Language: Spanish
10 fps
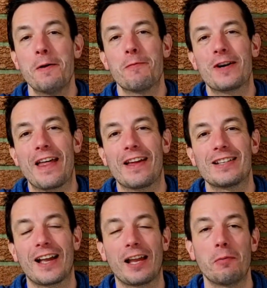Pues nada,
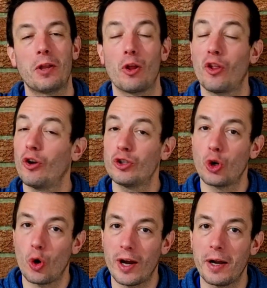hasta aquí el vídeo de hoy.
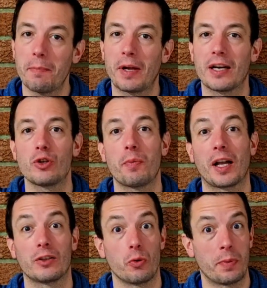Solo era para eso,
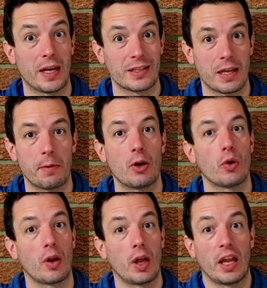para que supierais si viene
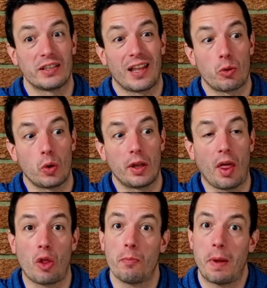esta
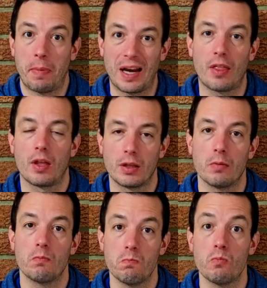actualización. Me parece
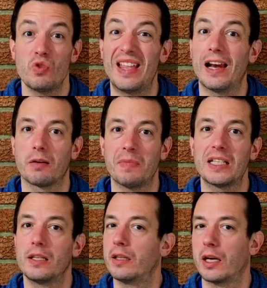de las
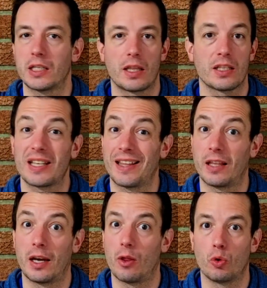más interesantes que ha
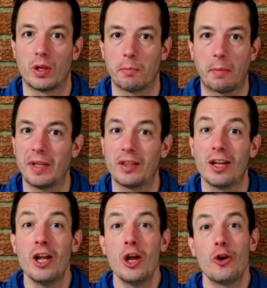tenido últimamente.